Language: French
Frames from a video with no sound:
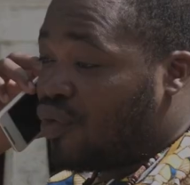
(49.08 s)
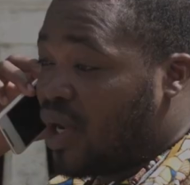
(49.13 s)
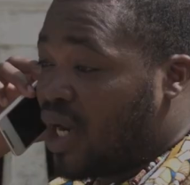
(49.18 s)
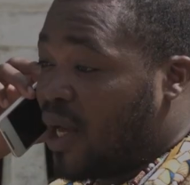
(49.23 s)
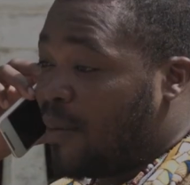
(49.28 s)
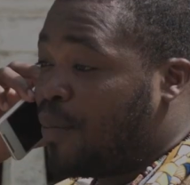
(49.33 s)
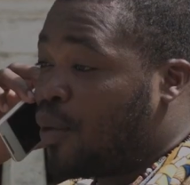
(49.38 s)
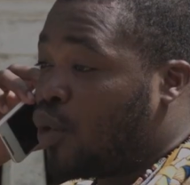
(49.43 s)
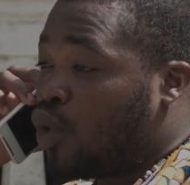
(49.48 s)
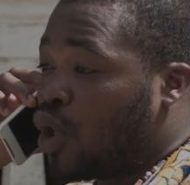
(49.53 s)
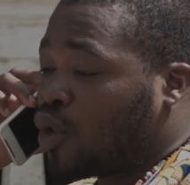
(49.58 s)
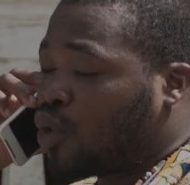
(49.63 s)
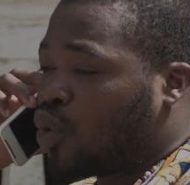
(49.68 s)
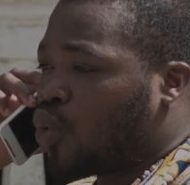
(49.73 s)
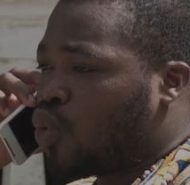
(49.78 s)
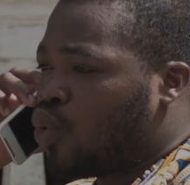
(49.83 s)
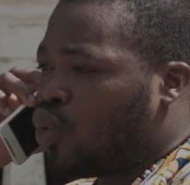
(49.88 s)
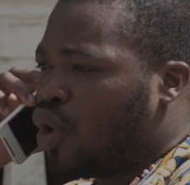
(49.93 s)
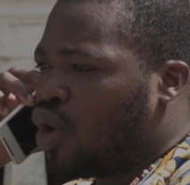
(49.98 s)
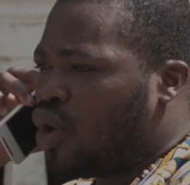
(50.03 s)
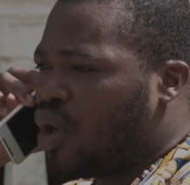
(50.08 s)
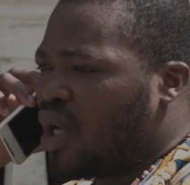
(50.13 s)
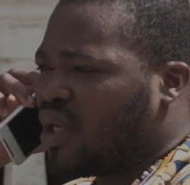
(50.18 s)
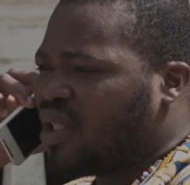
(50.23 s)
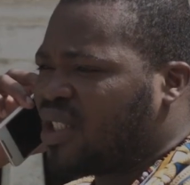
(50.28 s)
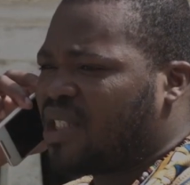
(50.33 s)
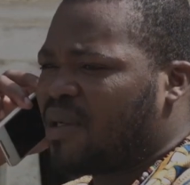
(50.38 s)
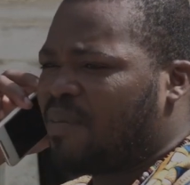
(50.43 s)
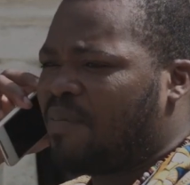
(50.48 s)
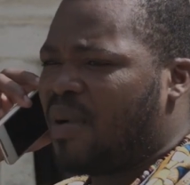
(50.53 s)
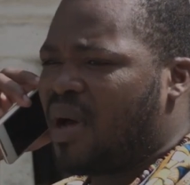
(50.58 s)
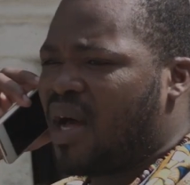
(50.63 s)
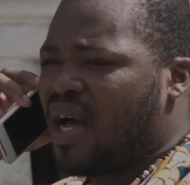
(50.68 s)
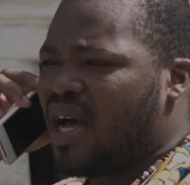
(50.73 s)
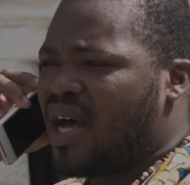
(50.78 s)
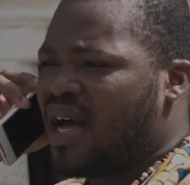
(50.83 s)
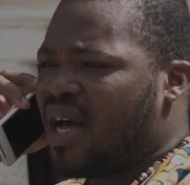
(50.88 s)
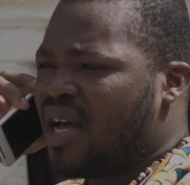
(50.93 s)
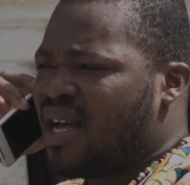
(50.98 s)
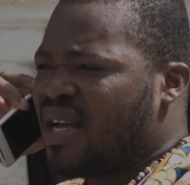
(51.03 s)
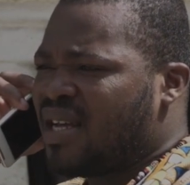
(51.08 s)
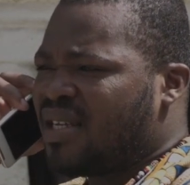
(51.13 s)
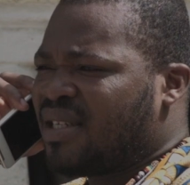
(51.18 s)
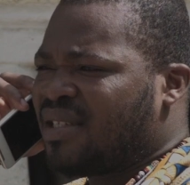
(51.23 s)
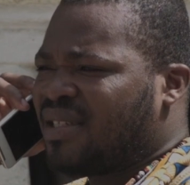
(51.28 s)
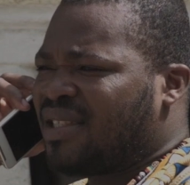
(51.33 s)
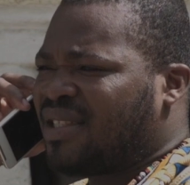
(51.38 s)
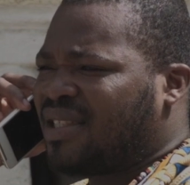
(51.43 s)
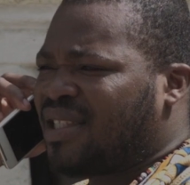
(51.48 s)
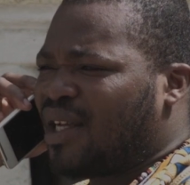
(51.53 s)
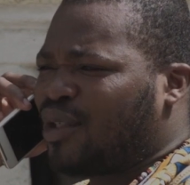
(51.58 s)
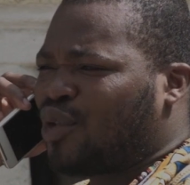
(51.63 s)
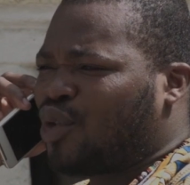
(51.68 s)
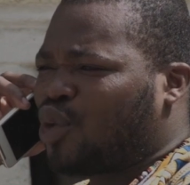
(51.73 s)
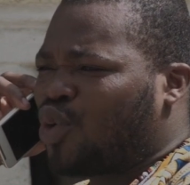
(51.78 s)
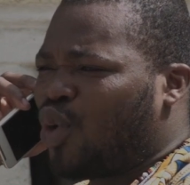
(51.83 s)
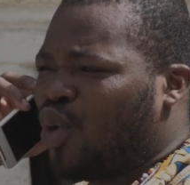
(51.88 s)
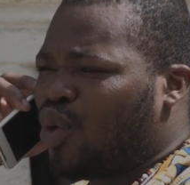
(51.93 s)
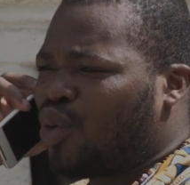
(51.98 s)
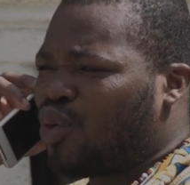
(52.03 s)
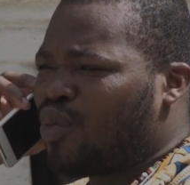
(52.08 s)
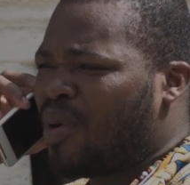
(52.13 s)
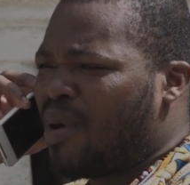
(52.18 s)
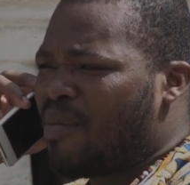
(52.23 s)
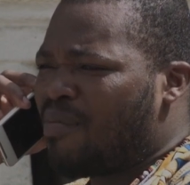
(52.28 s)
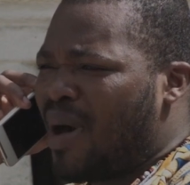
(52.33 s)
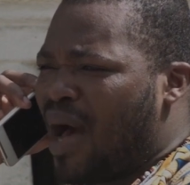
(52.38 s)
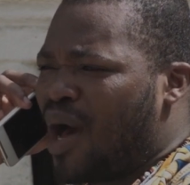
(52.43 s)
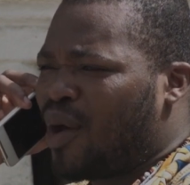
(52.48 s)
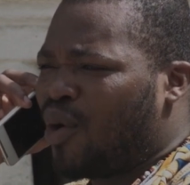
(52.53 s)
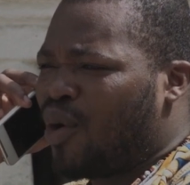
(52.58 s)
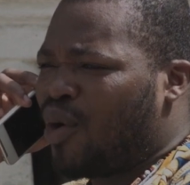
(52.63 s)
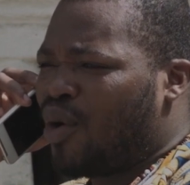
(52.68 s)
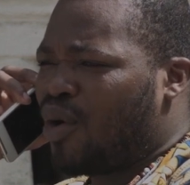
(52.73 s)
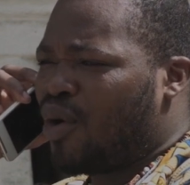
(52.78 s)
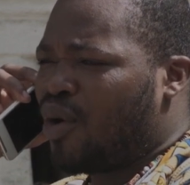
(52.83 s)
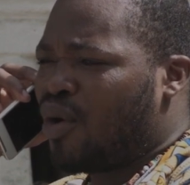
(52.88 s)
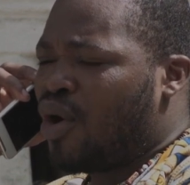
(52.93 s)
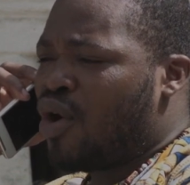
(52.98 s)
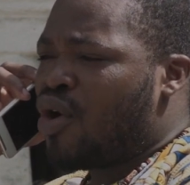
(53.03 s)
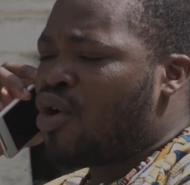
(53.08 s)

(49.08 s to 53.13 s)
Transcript: Voilà, et puis l'autre couleur, là, je ne sais pas si c'est jaune ou bien marron.